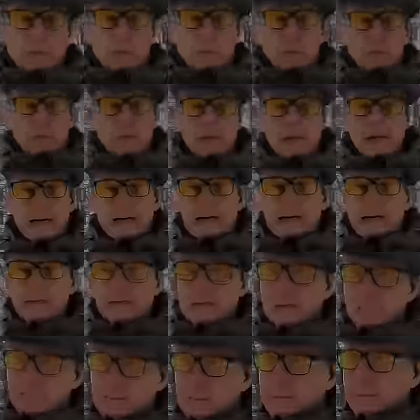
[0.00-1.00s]
Вот это
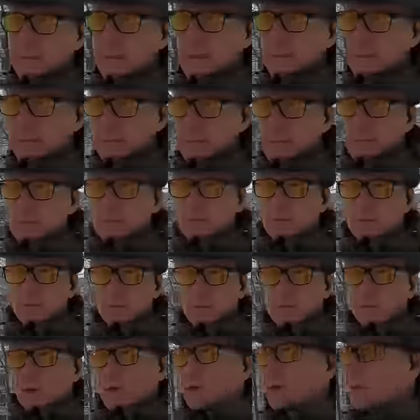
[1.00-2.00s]
наглядный пример
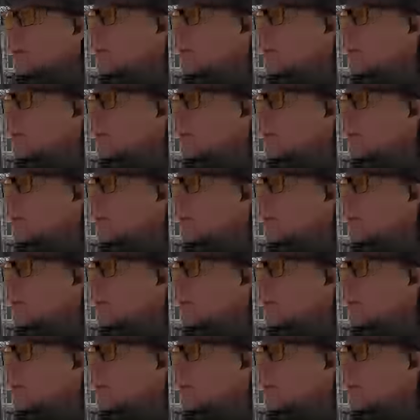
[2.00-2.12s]
почему.